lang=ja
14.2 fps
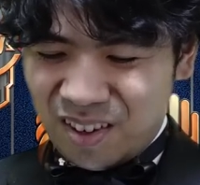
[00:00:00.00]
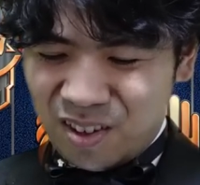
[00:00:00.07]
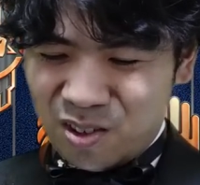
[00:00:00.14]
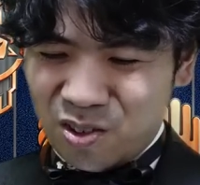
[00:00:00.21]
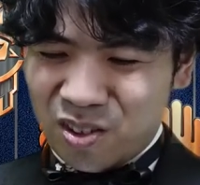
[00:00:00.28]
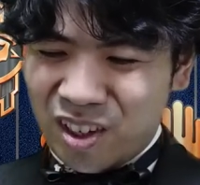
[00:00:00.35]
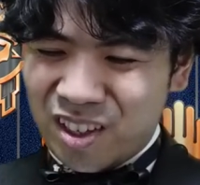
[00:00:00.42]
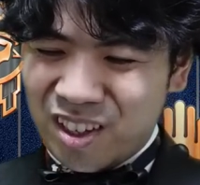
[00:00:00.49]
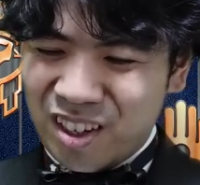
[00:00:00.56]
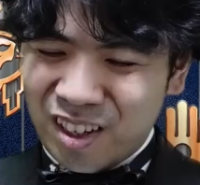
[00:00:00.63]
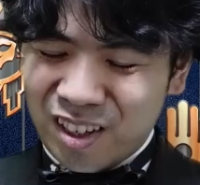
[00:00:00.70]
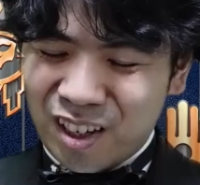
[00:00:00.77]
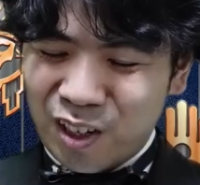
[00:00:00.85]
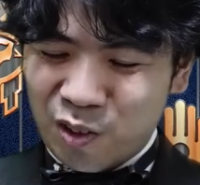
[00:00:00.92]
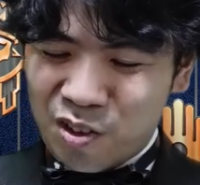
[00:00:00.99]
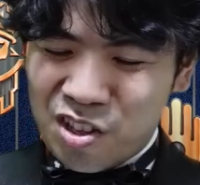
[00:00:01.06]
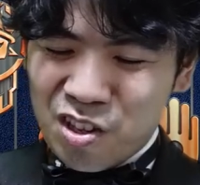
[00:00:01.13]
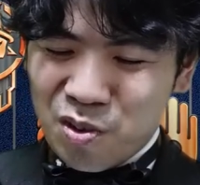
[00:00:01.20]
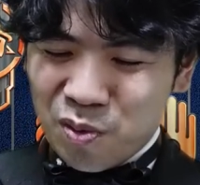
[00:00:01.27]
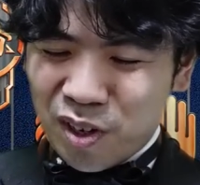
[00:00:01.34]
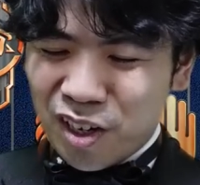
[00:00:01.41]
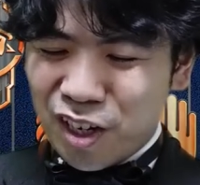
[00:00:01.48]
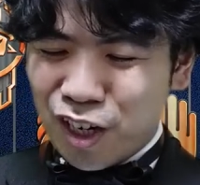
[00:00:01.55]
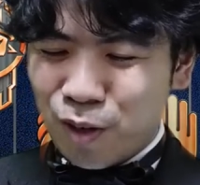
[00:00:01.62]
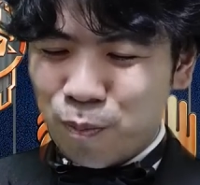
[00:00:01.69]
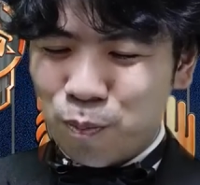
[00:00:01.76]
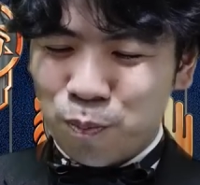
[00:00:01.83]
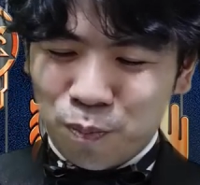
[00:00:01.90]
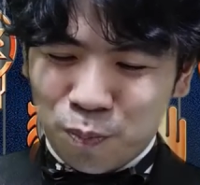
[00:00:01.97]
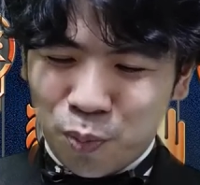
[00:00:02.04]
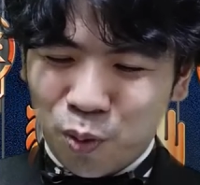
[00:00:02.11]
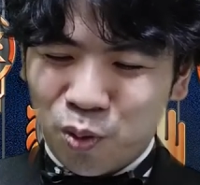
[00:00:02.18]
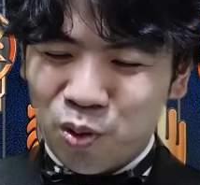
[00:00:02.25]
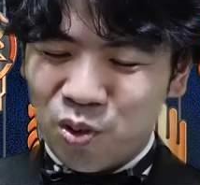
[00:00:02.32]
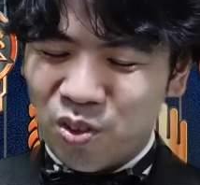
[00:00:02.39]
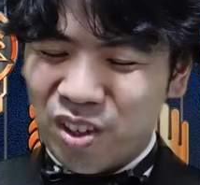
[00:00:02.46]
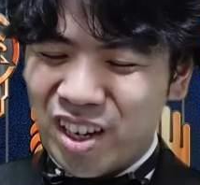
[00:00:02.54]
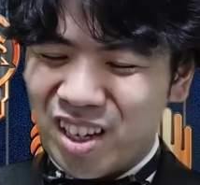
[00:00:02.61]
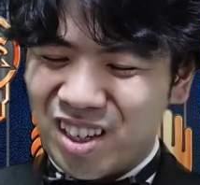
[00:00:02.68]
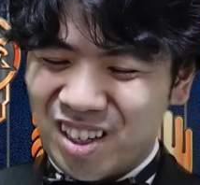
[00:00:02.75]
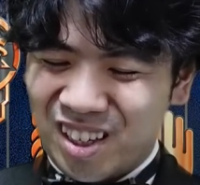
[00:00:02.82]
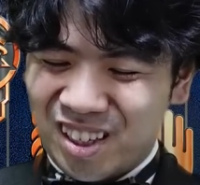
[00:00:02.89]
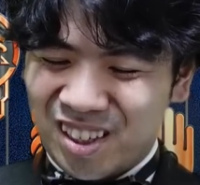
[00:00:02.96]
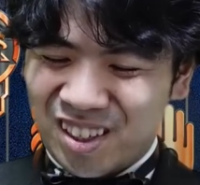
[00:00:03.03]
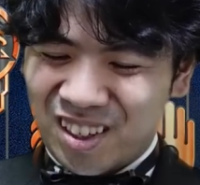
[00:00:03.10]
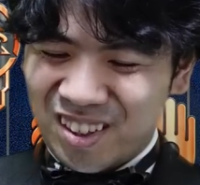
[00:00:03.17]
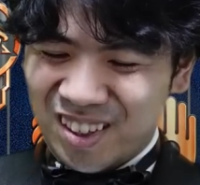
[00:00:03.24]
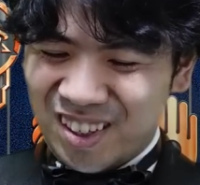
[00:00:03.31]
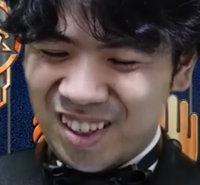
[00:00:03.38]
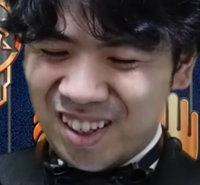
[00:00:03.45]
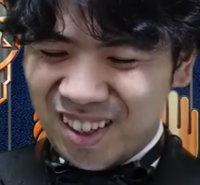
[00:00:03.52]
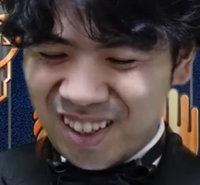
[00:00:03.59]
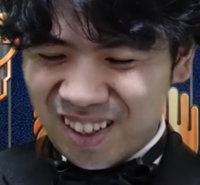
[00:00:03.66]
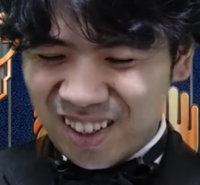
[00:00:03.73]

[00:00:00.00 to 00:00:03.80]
そうだね。なんか神話レアっぽくないかな。